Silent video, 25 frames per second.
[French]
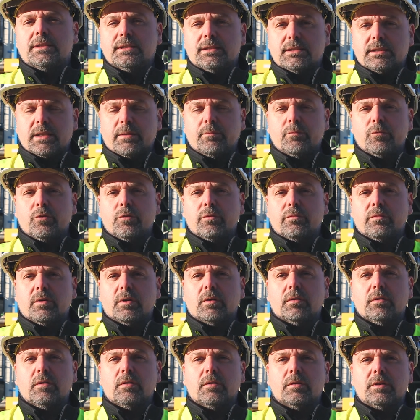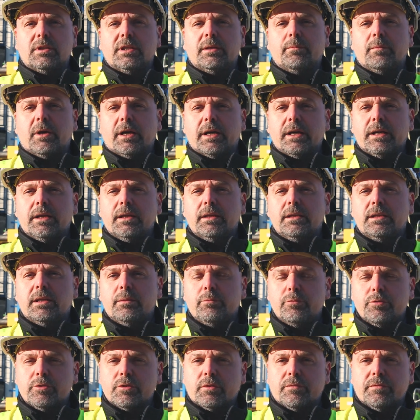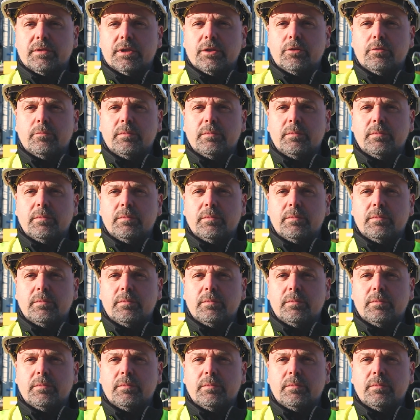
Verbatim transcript: système devant euh, démarrer début janvier